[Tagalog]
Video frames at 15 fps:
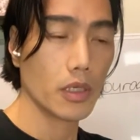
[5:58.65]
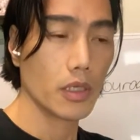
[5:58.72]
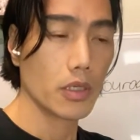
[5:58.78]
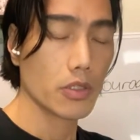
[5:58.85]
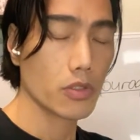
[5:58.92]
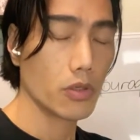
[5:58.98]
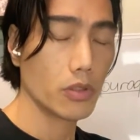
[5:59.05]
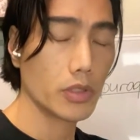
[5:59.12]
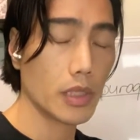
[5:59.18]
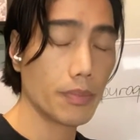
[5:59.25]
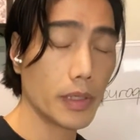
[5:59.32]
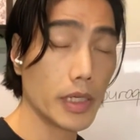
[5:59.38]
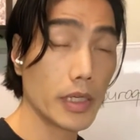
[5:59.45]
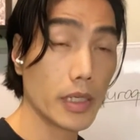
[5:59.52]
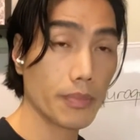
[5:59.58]
So
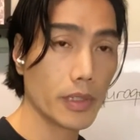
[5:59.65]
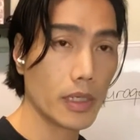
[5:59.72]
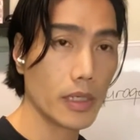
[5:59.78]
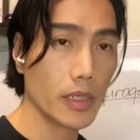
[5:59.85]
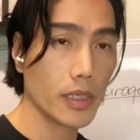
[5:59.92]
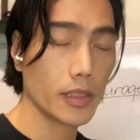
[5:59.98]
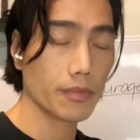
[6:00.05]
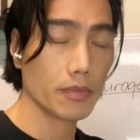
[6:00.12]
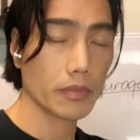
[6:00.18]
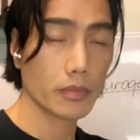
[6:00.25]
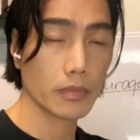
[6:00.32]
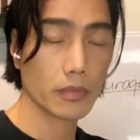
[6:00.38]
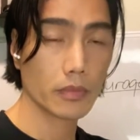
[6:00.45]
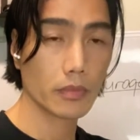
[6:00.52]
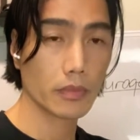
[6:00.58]
napakahirap talaga.
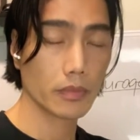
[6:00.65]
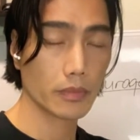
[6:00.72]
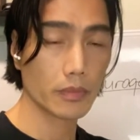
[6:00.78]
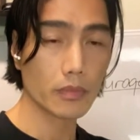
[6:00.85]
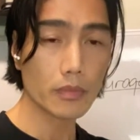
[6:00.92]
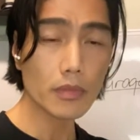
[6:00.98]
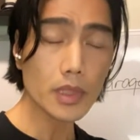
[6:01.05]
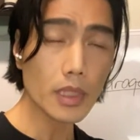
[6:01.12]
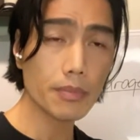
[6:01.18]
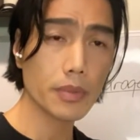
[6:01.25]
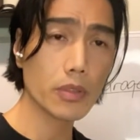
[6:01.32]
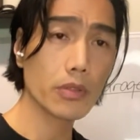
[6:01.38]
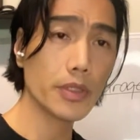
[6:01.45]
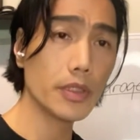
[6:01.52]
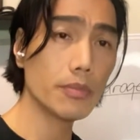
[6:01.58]

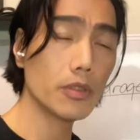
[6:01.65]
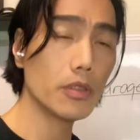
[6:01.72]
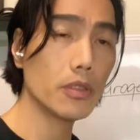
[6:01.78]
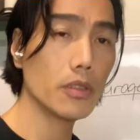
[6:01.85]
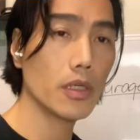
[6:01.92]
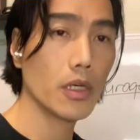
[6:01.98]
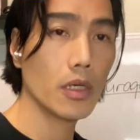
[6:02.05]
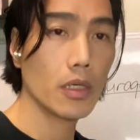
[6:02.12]
Biruin mo